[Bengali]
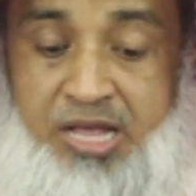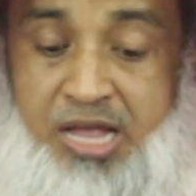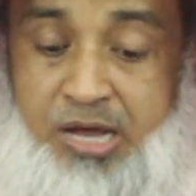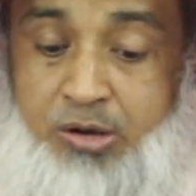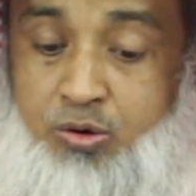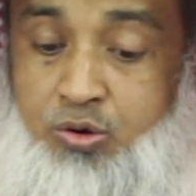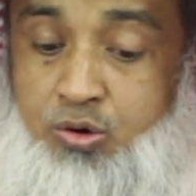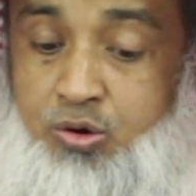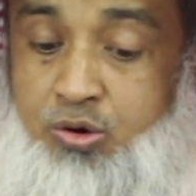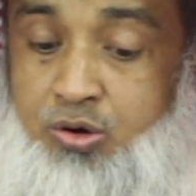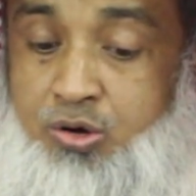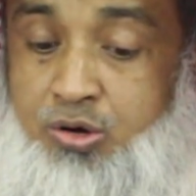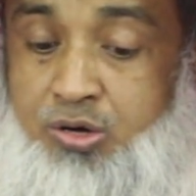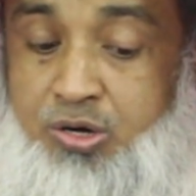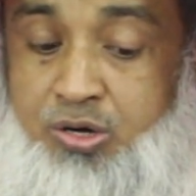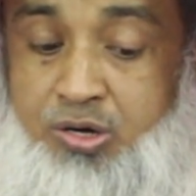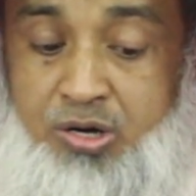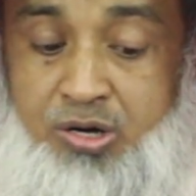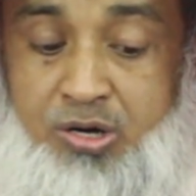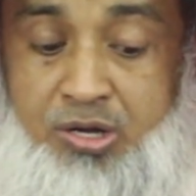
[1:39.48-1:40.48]
এখন
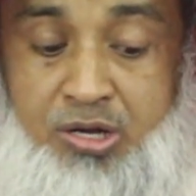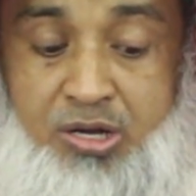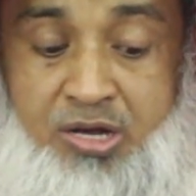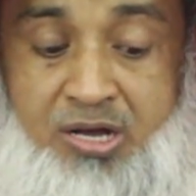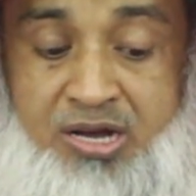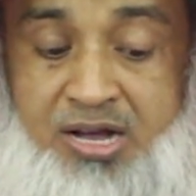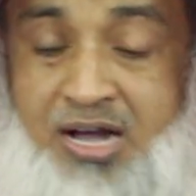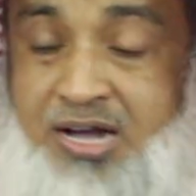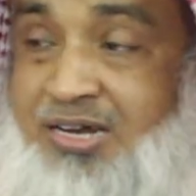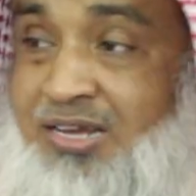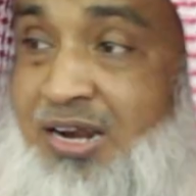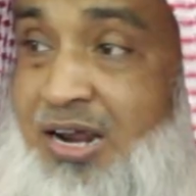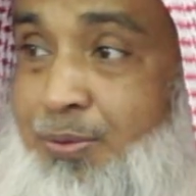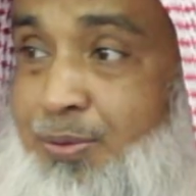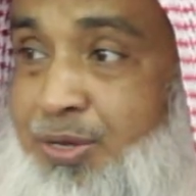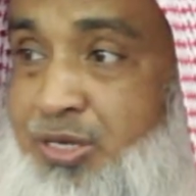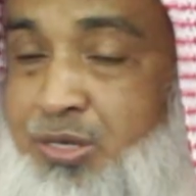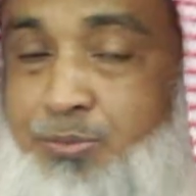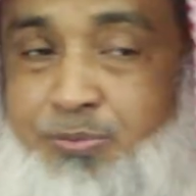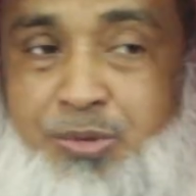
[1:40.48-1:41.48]
কাঁকড়ার
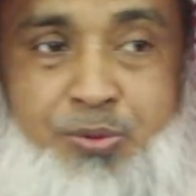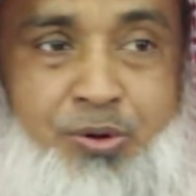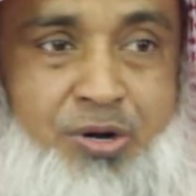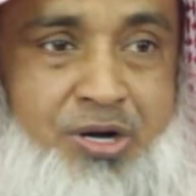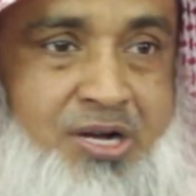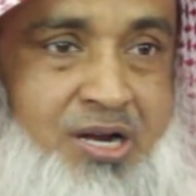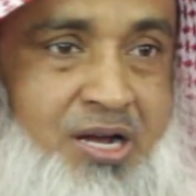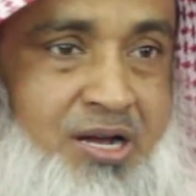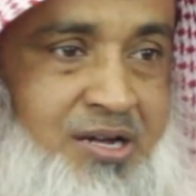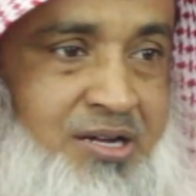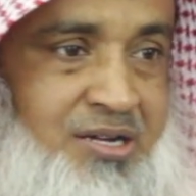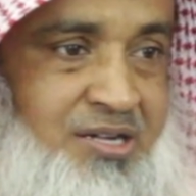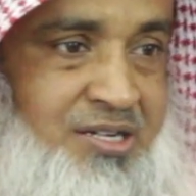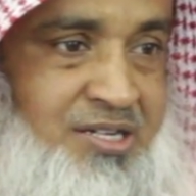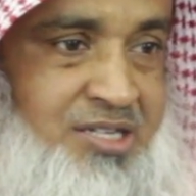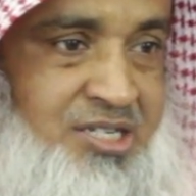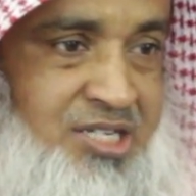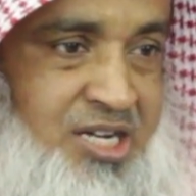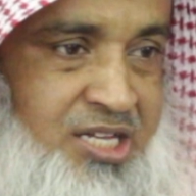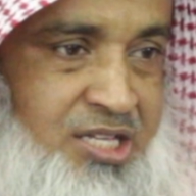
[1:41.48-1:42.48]
ব্যাপারটা
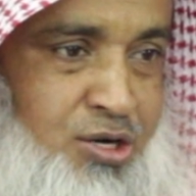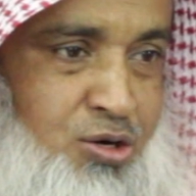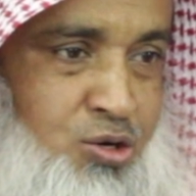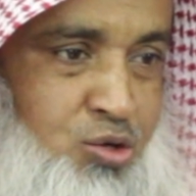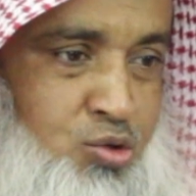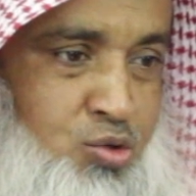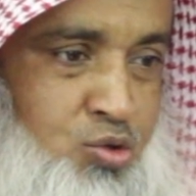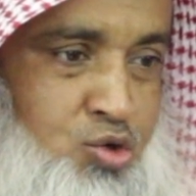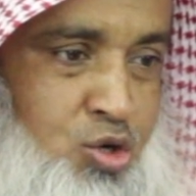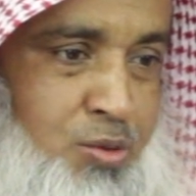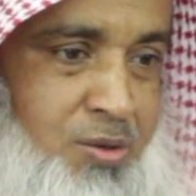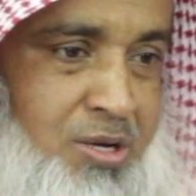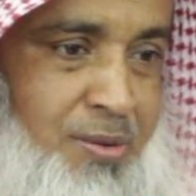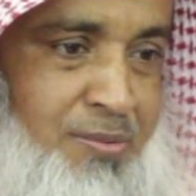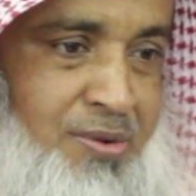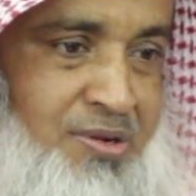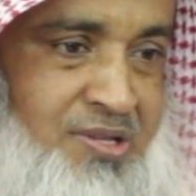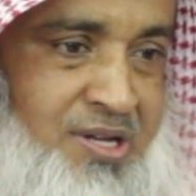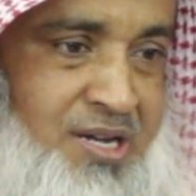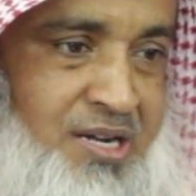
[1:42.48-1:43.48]
সাধারণত সবাই
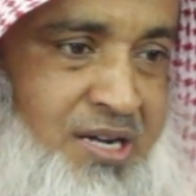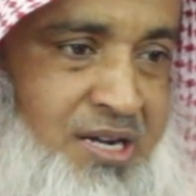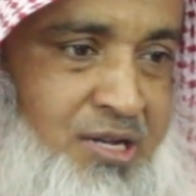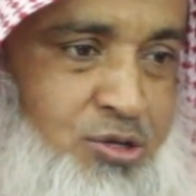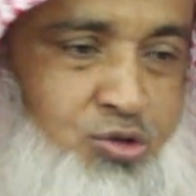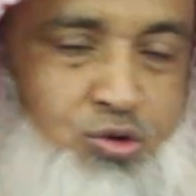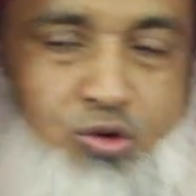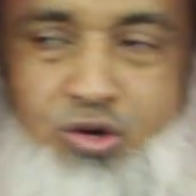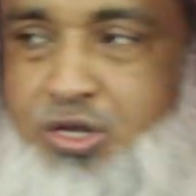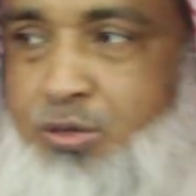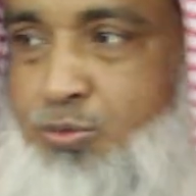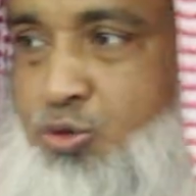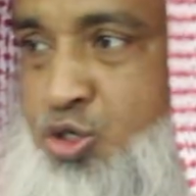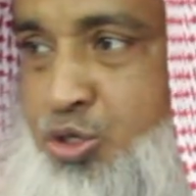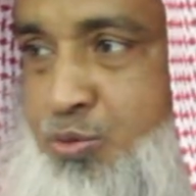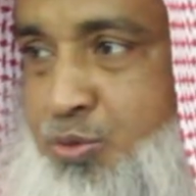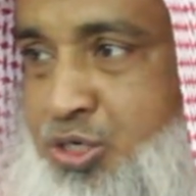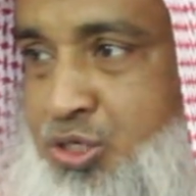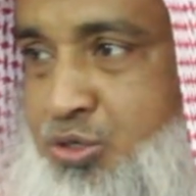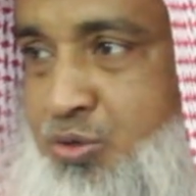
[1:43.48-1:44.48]
আমরা জানি এটা জলেই
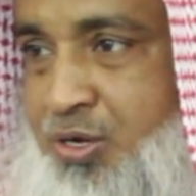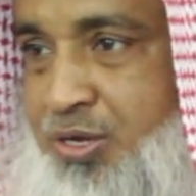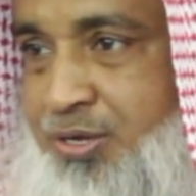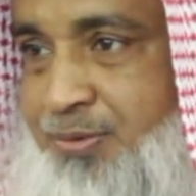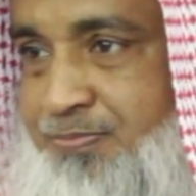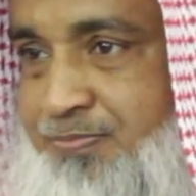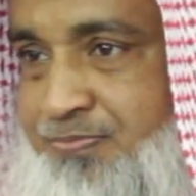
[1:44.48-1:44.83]
বসবাস করে